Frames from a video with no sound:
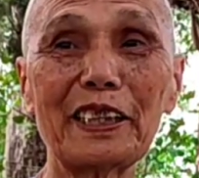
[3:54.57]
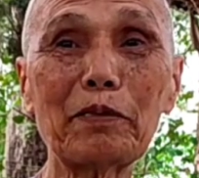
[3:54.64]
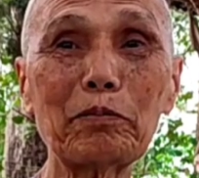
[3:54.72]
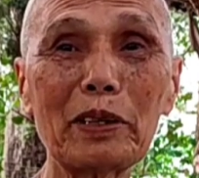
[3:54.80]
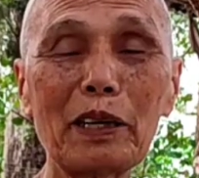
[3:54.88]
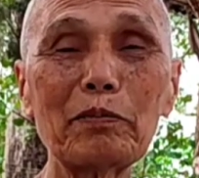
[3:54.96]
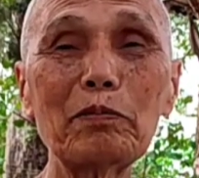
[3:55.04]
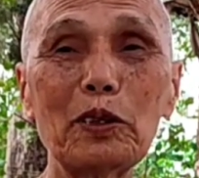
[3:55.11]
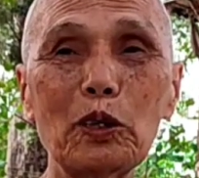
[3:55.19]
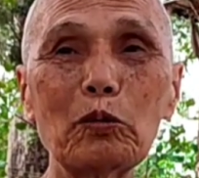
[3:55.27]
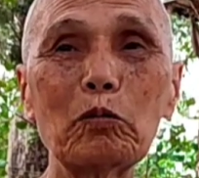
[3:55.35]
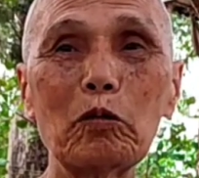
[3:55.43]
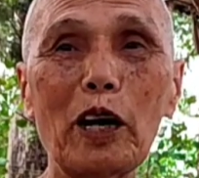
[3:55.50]
5 năm
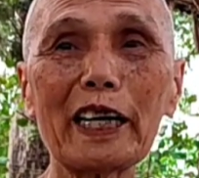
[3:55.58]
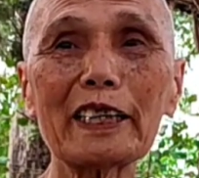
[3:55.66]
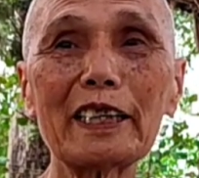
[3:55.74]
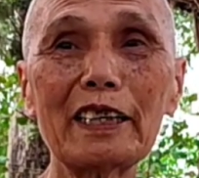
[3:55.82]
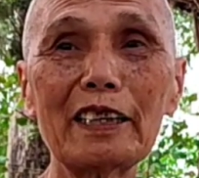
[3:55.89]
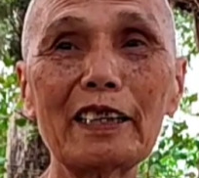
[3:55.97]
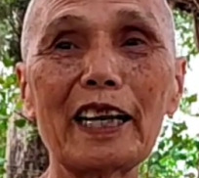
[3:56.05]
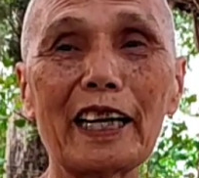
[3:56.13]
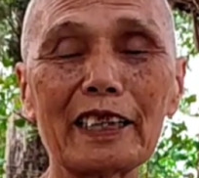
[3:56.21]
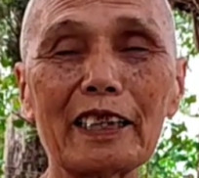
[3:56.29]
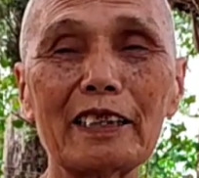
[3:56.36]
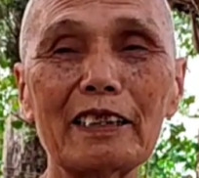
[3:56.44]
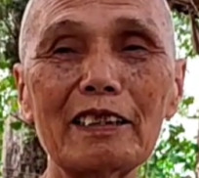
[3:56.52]
lục ngoạc cơ
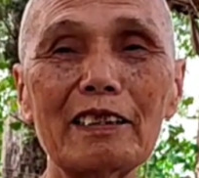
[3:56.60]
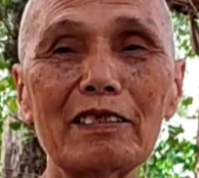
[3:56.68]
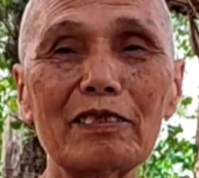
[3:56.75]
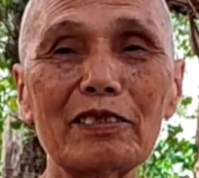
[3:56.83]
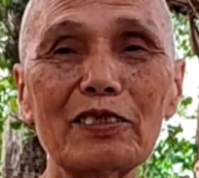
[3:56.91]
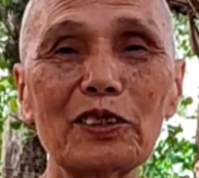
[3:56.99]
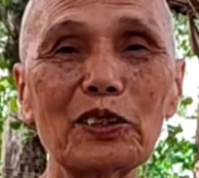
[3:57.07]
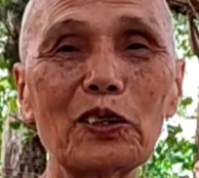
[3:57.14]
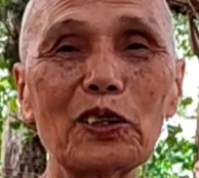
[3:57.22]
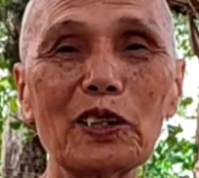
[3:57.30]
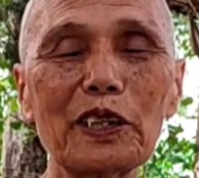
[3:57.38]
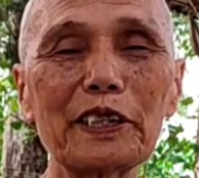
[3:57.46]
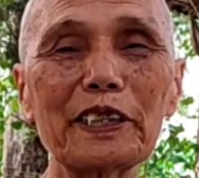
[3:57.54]
hàng thử
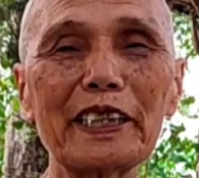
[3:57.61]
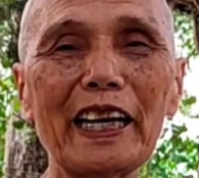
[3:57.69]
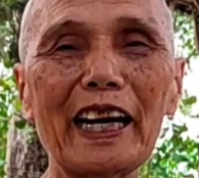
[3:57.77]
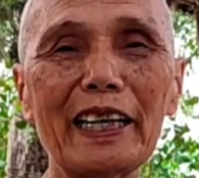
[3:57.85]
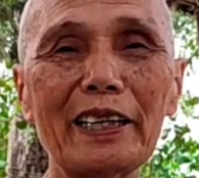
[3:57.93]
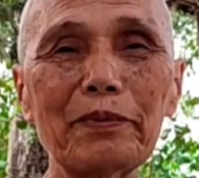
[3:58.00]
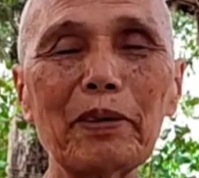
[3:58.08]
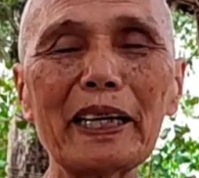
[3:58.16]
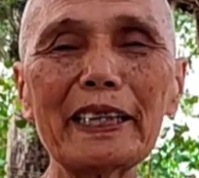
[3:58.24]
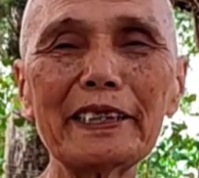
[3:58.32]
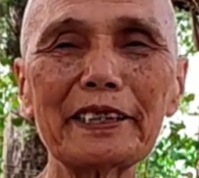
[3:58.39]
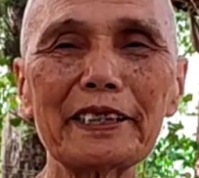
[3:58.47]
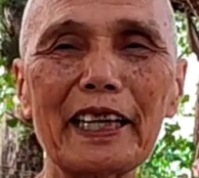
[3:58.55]
non lịch đài
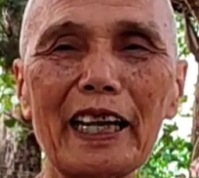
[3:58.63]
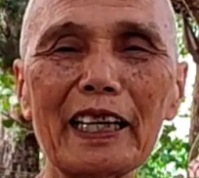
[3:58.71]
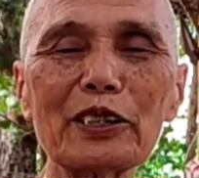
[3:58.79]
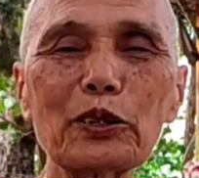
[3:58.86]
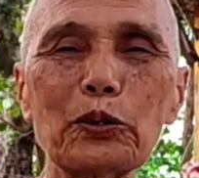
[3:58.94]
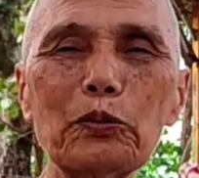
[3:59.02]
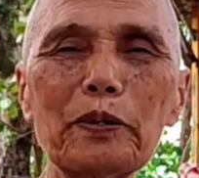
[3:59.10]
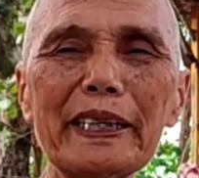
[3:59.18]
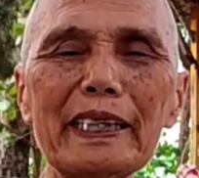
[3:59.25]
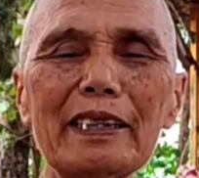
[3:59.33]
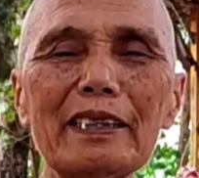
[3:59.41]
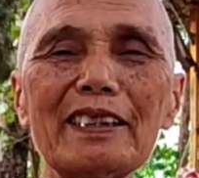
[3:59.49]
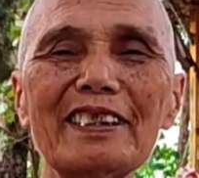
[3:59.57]
mây rạng tu mi